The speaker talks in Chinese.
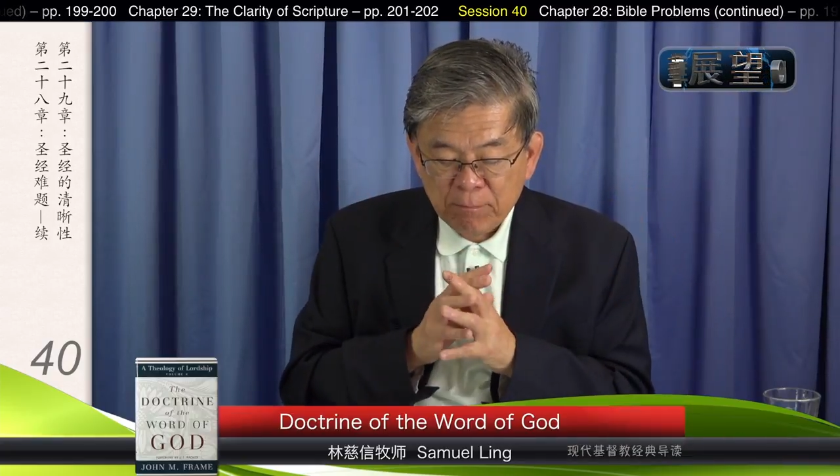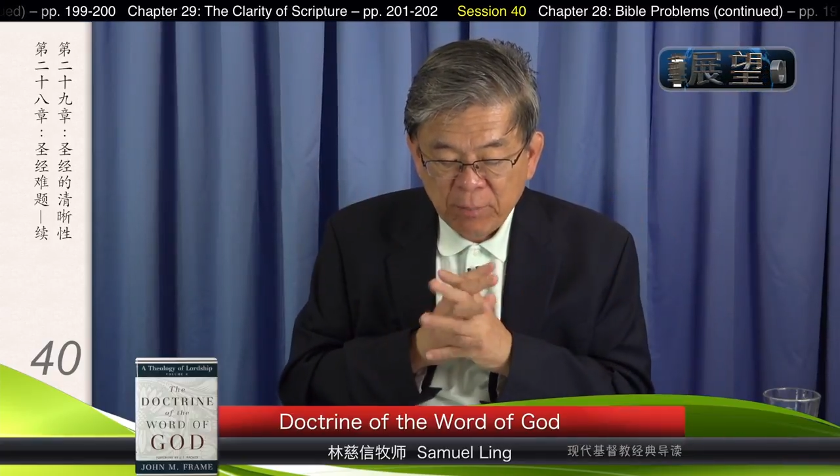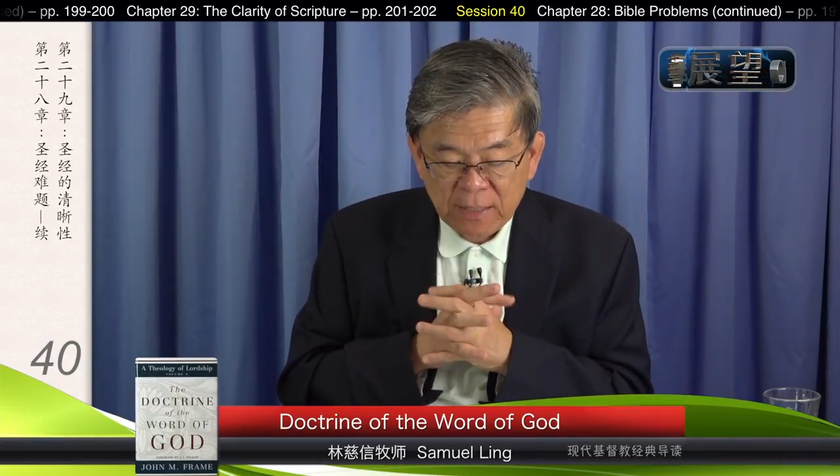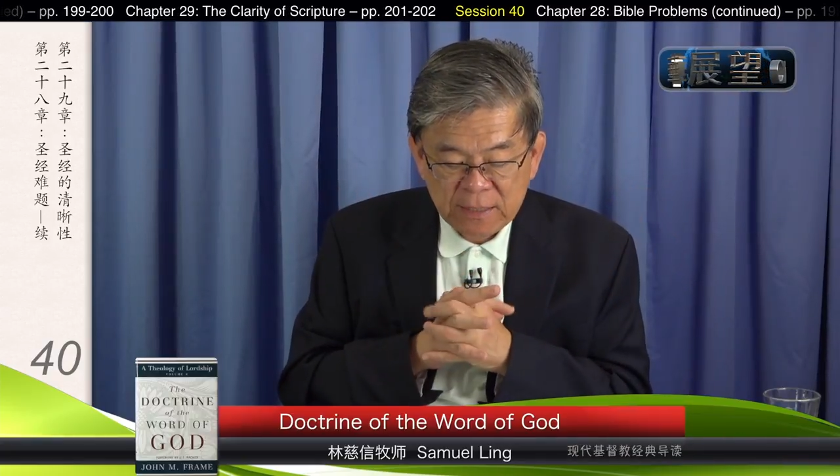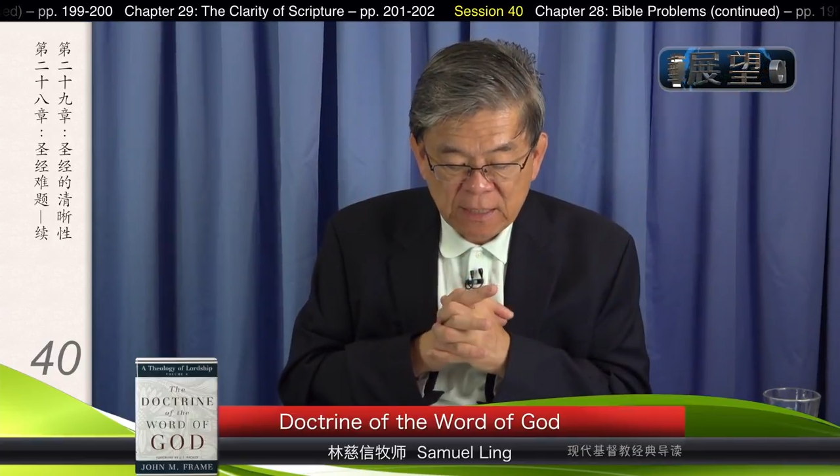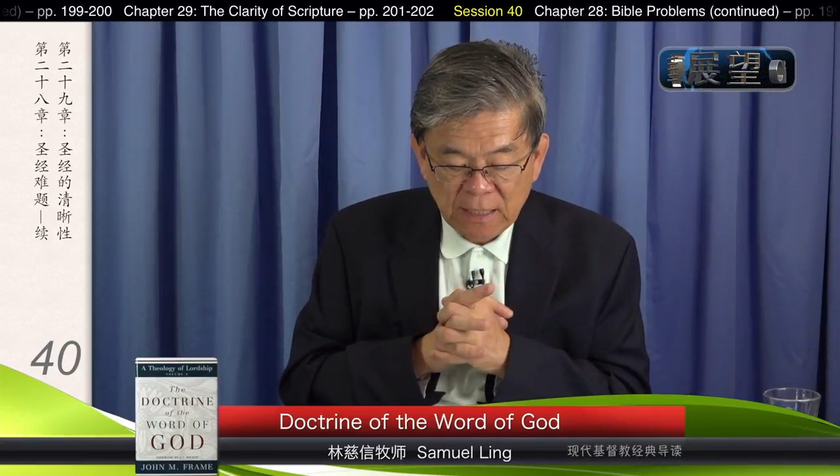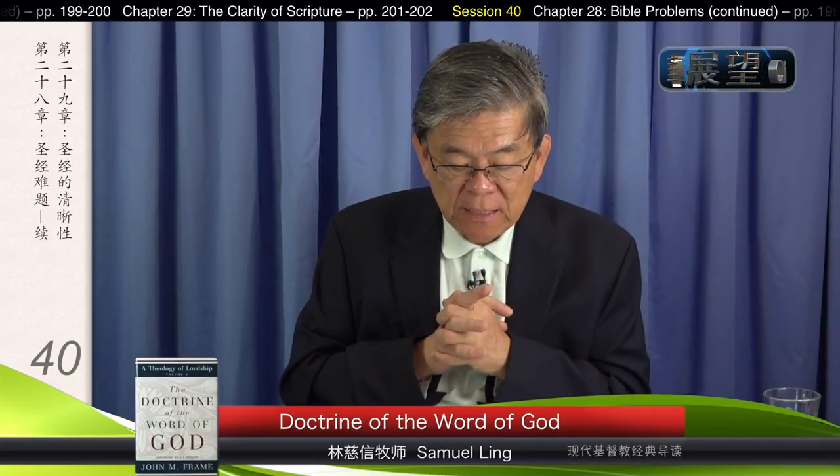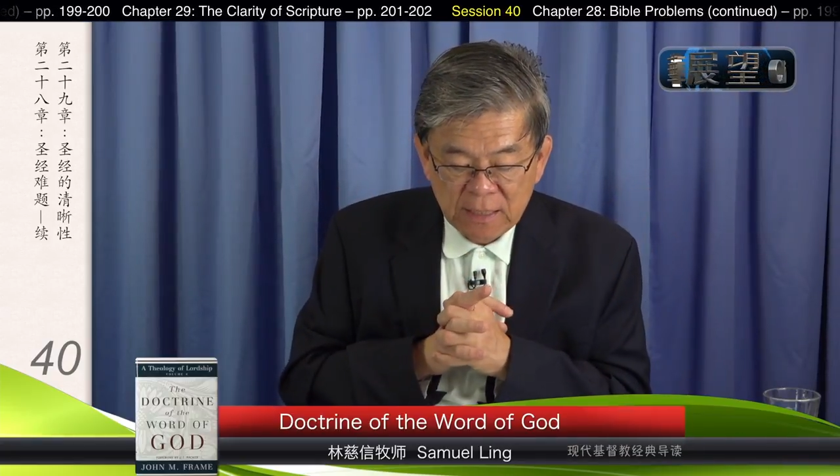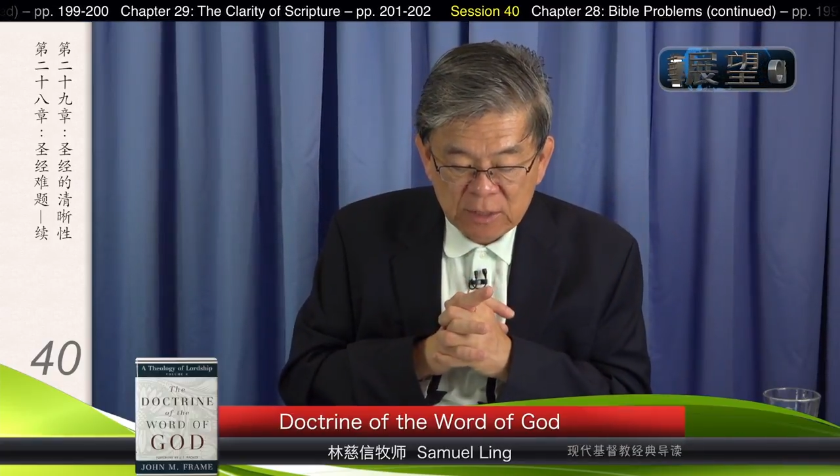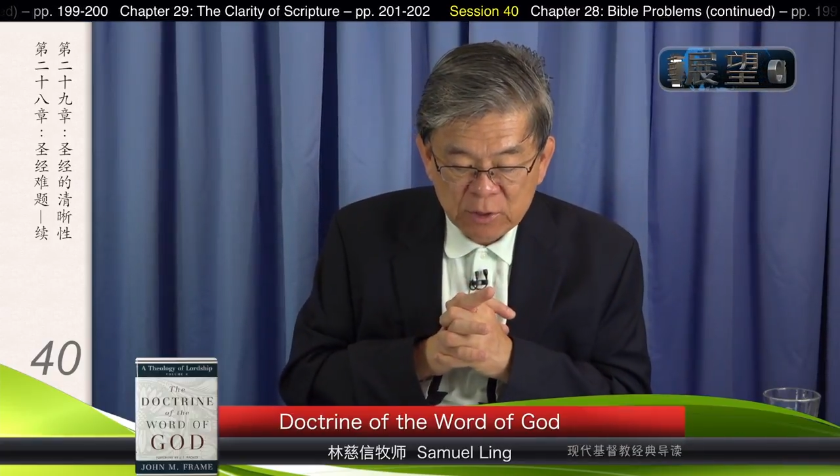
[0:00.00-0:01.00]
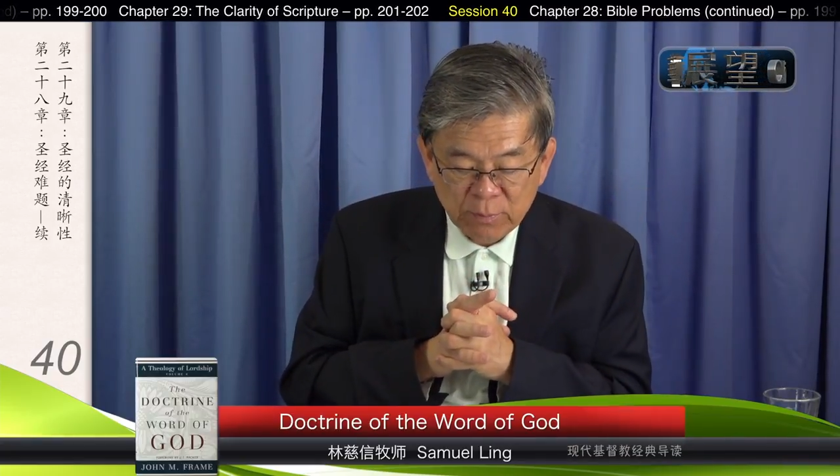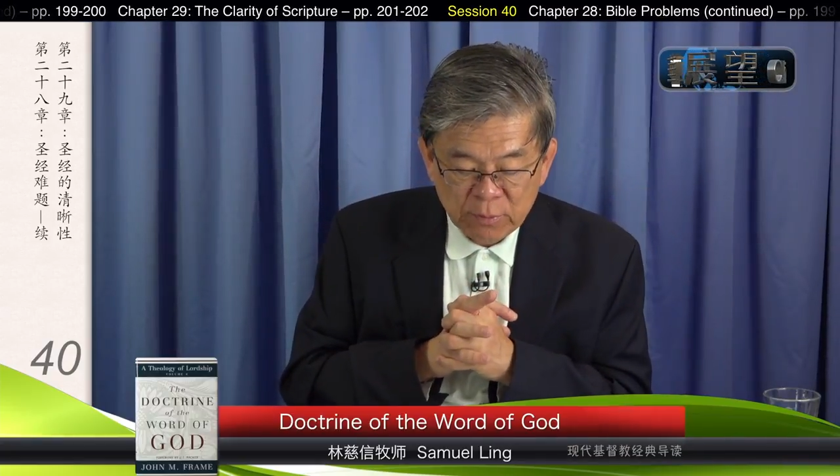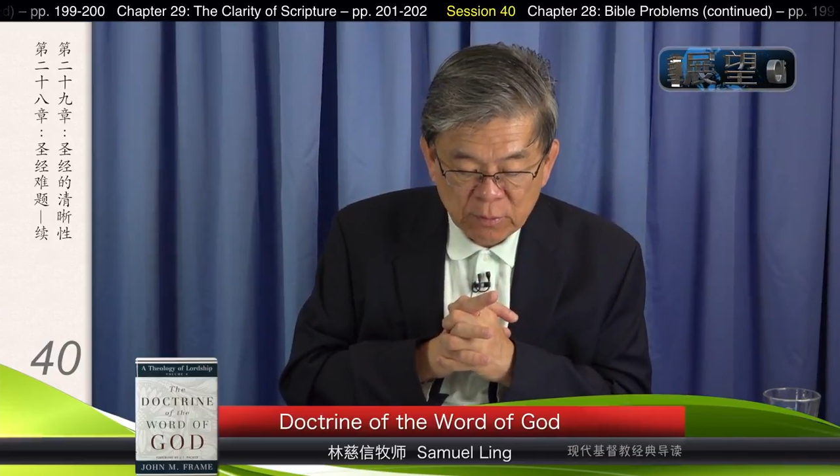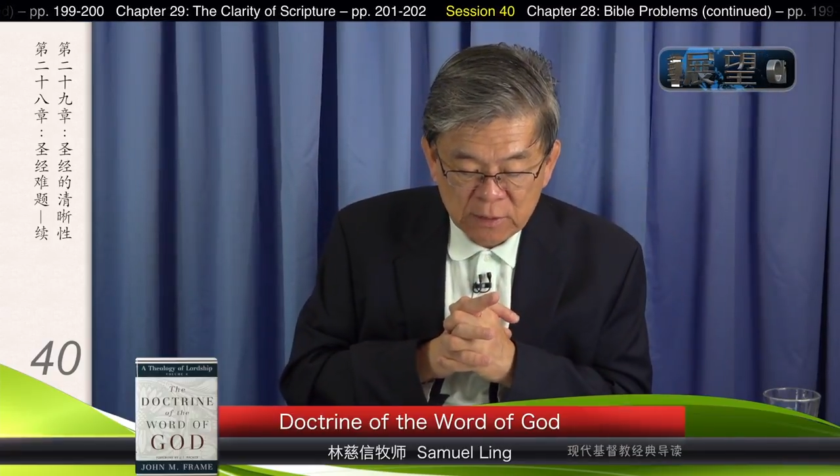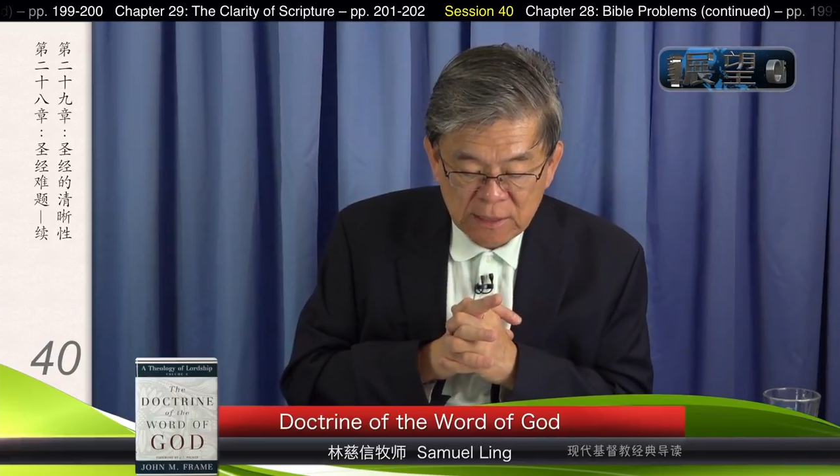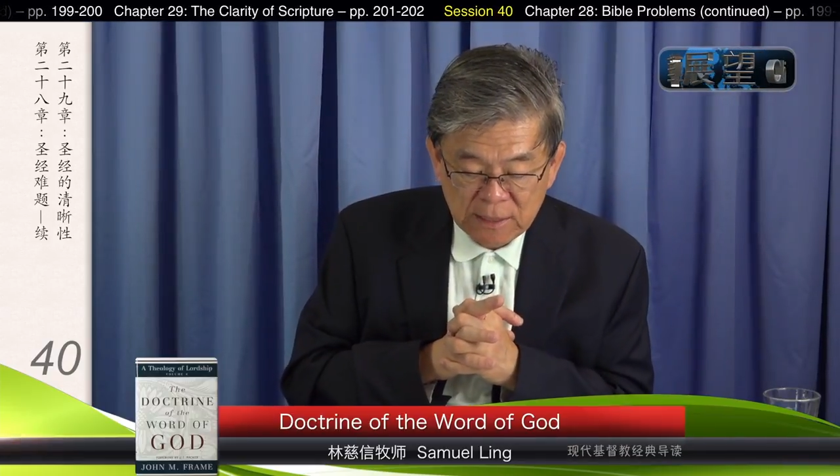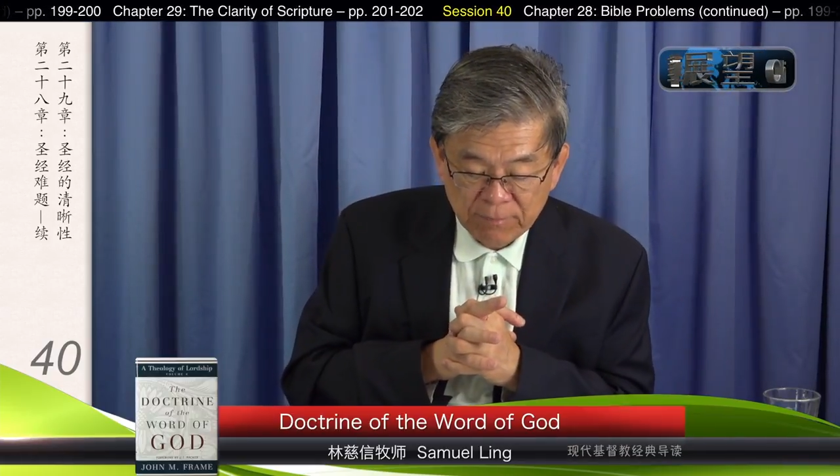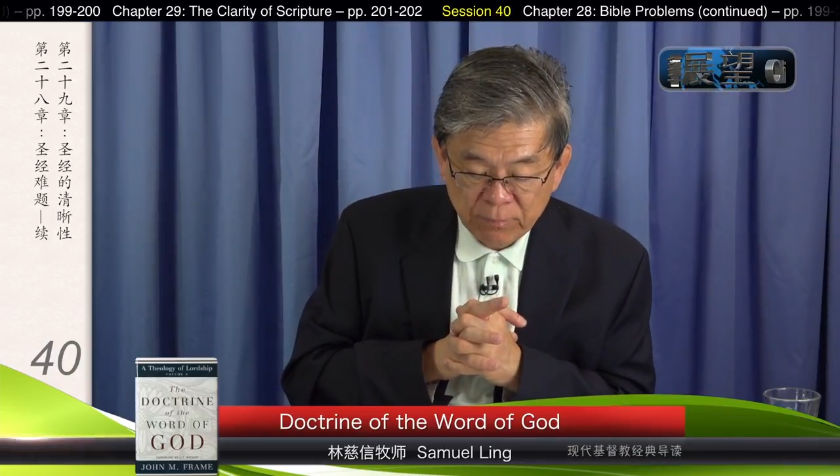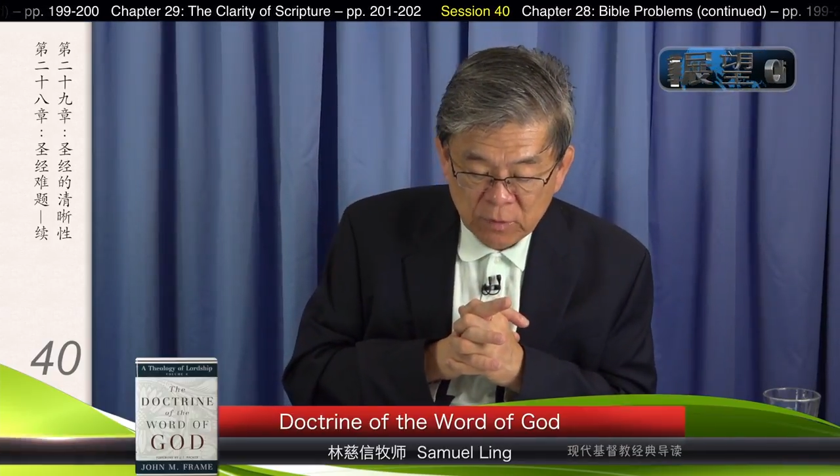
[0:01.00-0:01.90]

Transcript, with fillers: 配起来是不容易的。